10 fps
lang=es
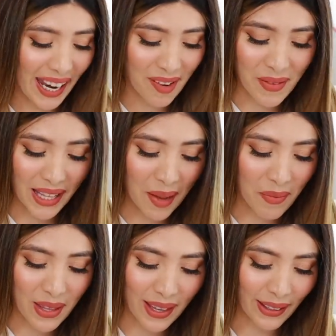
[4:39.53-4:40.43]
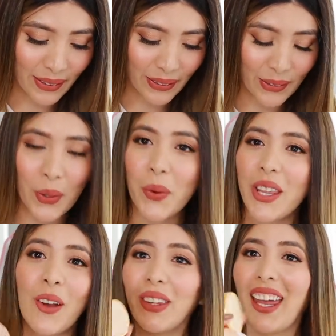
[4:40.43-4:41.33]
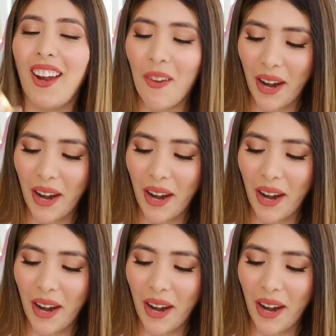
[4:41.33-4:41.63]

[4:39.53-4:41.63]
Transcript: termine pidiendo otro rubor, ya ustedes lo